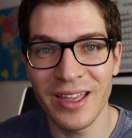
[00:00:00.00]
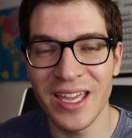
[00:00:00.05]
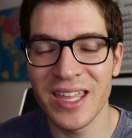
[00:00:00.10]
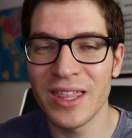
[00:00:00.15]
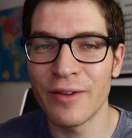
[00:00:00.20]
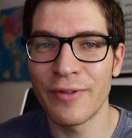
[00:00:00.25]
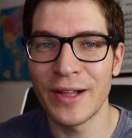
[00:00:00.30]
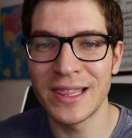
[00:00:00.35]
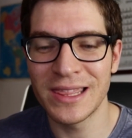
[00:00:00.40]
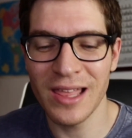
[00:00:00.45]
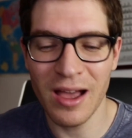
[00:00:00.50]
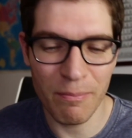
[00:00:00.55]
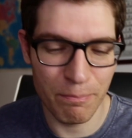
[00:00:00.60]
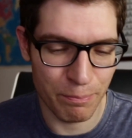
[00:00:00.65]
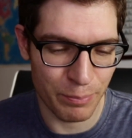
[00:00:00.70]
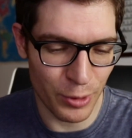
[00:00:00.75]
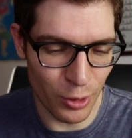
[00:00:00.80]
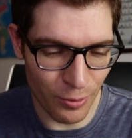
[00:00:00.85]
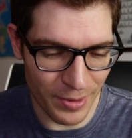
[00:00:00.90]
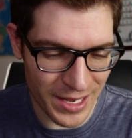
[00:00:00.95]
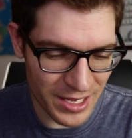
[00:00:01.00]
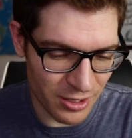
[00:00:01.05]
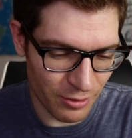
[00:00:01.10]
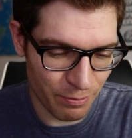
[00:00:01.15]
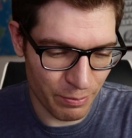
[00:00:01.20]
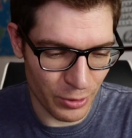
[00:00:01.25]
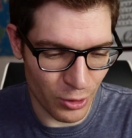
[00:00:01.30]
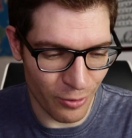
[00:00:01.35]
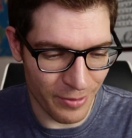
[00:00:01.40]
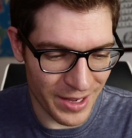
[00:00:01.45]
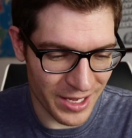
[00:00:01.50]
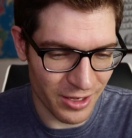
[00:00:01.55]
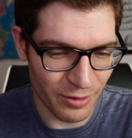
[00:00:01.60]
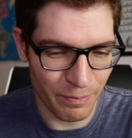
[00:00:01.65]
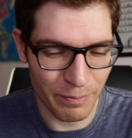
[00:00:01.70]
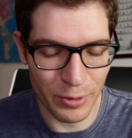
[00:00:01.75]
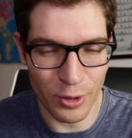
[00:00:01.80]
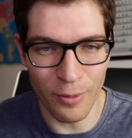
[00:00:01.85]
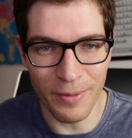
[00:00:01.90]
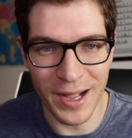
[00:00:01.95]
y hace falta probar,
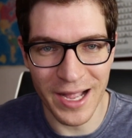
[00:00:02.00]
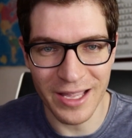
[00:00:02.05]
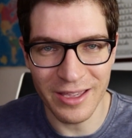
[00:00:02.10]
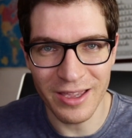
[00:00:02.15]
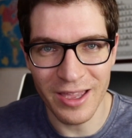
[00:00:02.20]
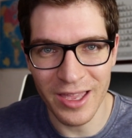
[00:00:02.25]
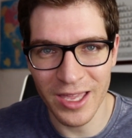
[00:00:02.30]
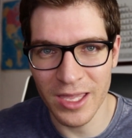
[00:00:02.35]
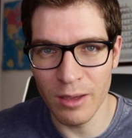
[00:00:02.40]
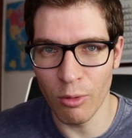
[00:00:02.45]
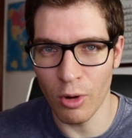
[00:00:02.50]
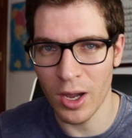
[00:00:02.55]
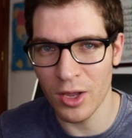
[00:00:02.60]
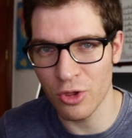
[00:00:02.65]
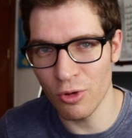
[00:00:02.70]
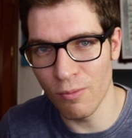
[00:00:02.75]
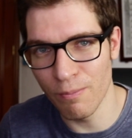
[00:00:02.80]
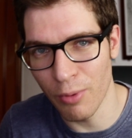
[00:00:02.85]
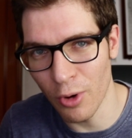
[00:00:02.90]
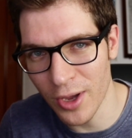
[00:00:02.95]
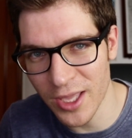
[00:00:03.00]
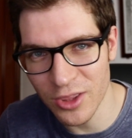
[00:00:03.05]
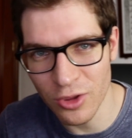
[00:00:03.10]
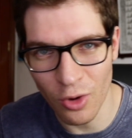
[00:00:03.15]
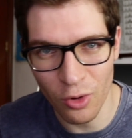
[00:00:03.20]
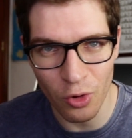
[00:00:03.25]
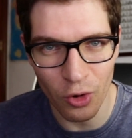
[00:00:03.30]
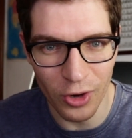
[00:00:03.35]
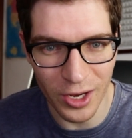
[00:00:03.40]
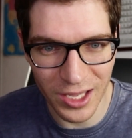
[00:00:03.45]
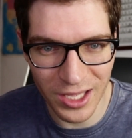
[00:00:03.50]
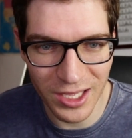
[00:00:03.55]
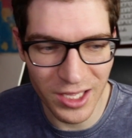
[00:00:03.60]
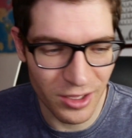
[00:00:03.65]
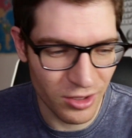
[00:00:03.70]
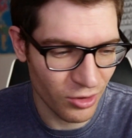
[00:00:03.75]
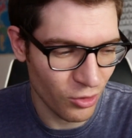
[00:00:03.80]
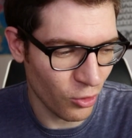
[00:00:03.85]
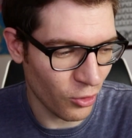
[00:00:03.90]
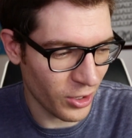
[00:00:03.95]
probar, probar, equivocarse un poquito,
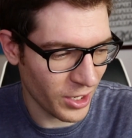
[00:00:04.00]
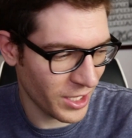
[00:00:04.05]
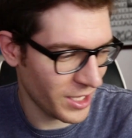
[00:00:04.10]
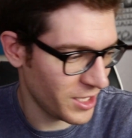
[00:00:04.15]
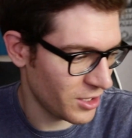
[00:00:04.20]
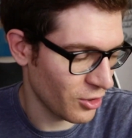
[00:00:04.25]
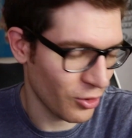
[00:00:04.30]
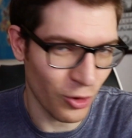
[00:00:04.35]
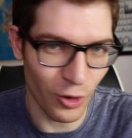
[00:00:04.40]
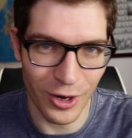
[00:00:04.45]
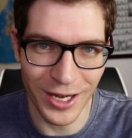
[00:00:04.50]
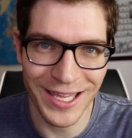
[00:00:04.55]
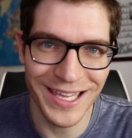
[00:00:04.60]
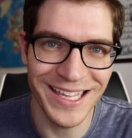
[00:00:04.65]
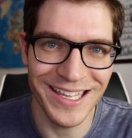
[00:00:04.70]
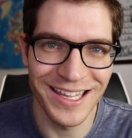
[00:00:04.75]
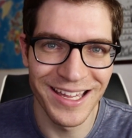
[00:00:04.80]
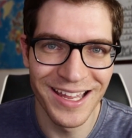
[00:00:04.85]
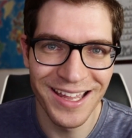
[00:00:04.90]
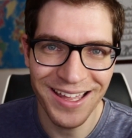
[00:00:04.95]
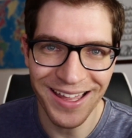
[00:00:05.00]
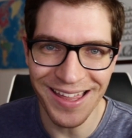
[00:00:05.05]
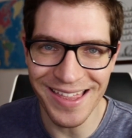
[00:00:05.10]
corregir, corregir, corregir.